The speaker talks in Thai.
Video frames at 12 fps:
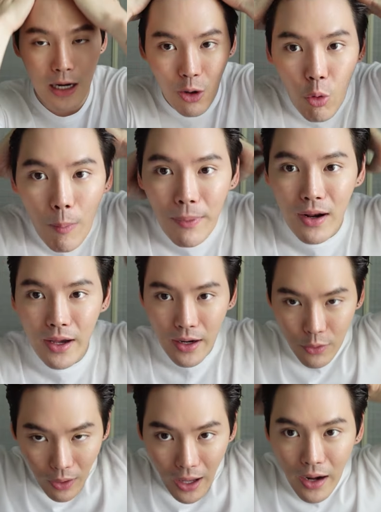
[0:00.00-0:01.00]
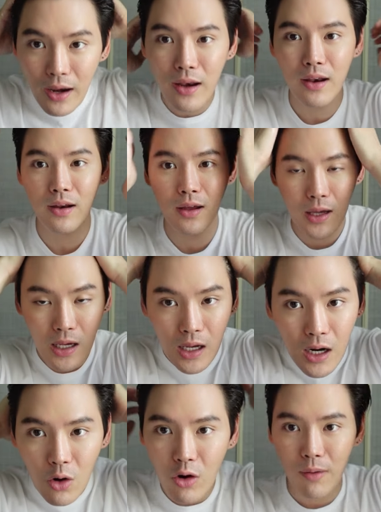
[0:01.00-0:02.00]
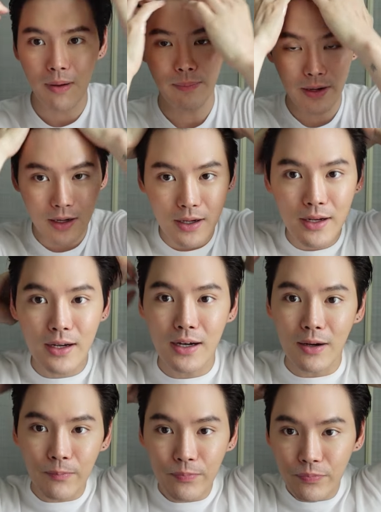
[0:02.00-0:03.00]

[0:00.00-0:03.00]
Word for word: รวบไปเลยทุกอันรวบแบบนี้เลยนะครับ